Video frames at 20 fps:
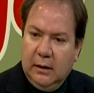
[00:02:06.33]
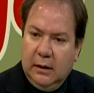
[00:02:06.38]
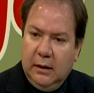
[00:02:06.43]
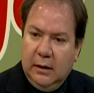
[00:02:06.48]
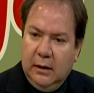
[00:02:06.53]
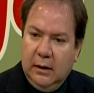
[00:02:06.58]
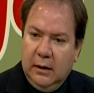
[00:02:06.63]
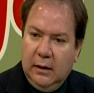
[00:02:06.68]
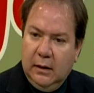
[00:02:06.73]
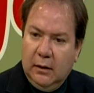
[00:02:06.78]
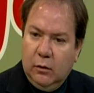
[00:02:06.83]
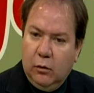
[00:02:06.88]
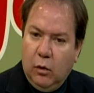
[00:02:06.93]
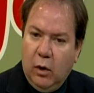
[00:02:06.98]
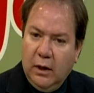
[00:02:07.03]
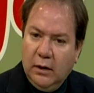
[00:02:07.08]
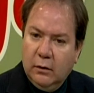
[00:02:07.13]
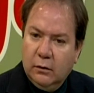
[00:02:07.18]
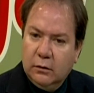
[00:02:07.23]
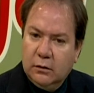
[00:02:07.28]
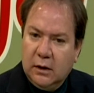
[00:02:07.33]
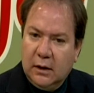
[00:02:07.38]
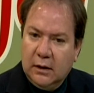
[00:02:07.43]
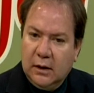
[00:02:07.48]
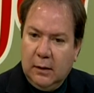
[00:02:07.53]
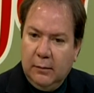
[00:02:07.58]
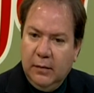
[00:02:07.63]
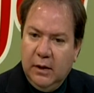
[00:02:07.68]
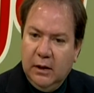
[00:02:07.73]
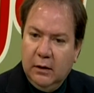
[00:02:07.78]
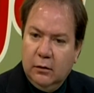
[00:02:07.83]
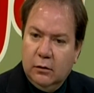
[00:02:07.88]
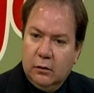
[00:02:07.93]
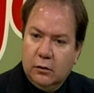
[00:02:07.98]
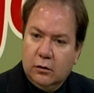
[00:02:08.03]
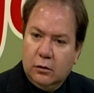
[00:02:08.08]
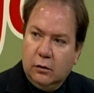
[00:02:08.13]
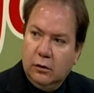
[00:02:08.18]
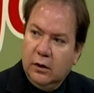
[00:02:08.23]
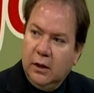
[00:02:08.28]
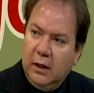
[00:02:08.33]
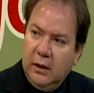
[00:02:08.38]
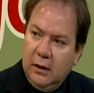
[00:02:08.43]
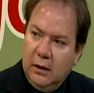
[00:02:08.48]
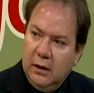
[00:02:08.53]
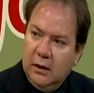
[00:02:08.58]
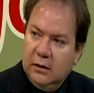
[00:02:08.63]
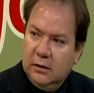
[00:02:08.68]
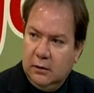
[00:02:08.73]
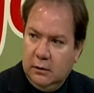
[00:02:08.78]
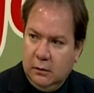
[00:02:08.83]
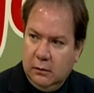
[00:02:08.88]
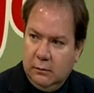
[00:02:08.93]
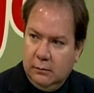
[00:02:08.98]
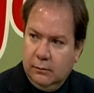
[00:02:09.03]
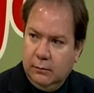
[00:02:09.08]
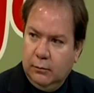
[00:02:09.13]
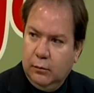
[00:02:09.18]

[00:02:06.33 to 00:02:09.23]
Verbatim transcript: Eh, ¿Cuántos tratamientos son de inicio?